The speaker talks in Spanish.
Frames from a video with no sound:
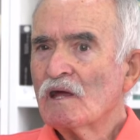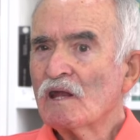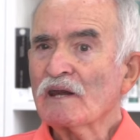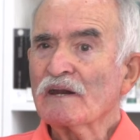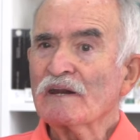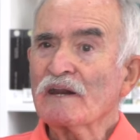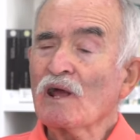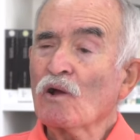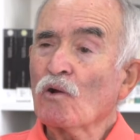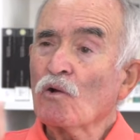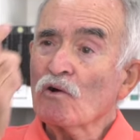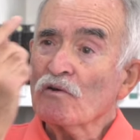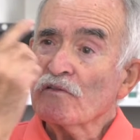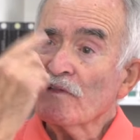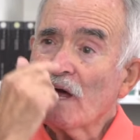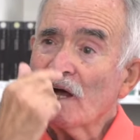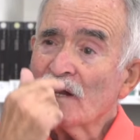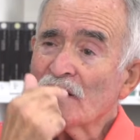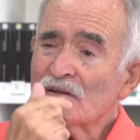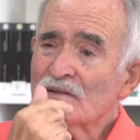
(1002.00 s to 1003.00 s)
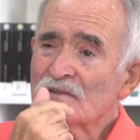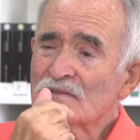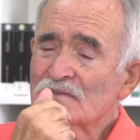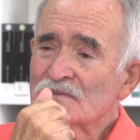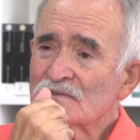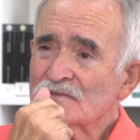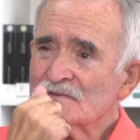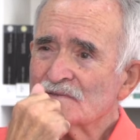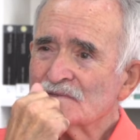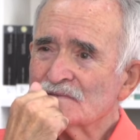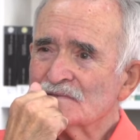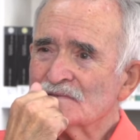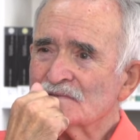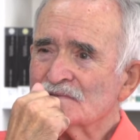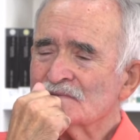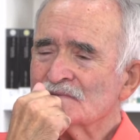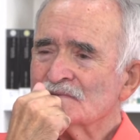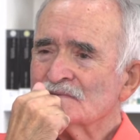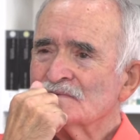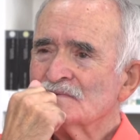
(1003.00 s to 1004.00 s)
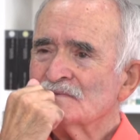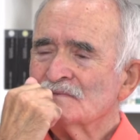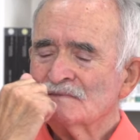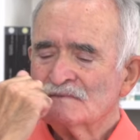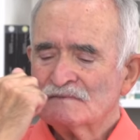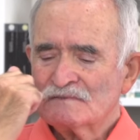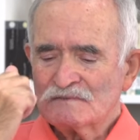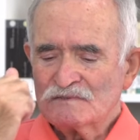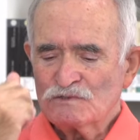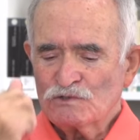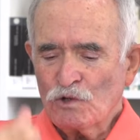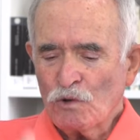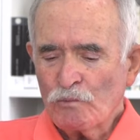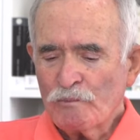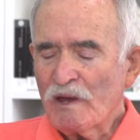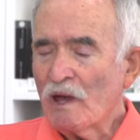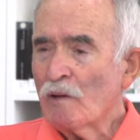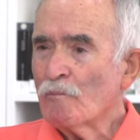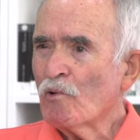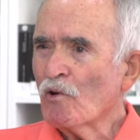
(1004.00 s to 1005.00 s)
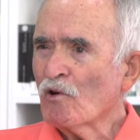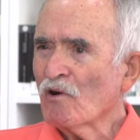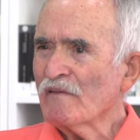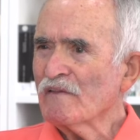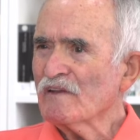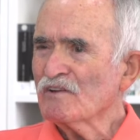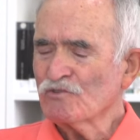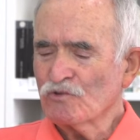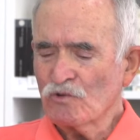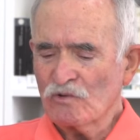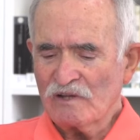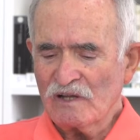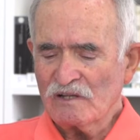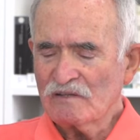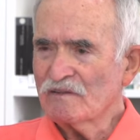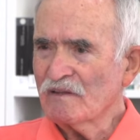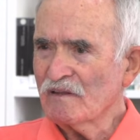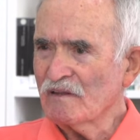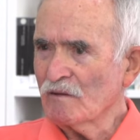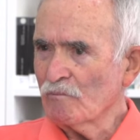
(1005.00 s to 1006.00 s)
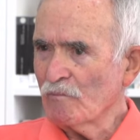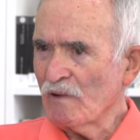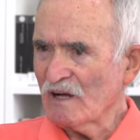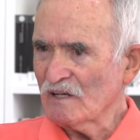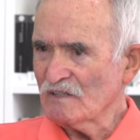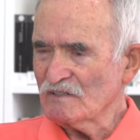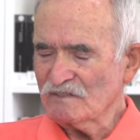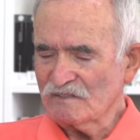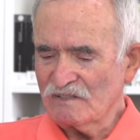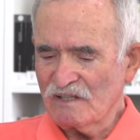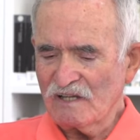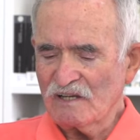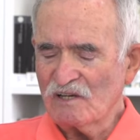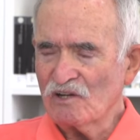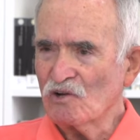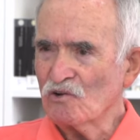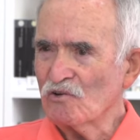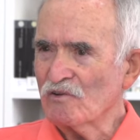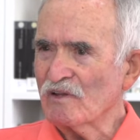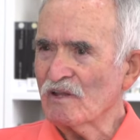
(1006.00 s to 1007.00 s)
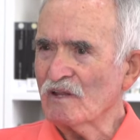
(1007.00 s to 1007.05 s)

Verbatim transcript: Recordar, no mi época de estudiante de magisterio ni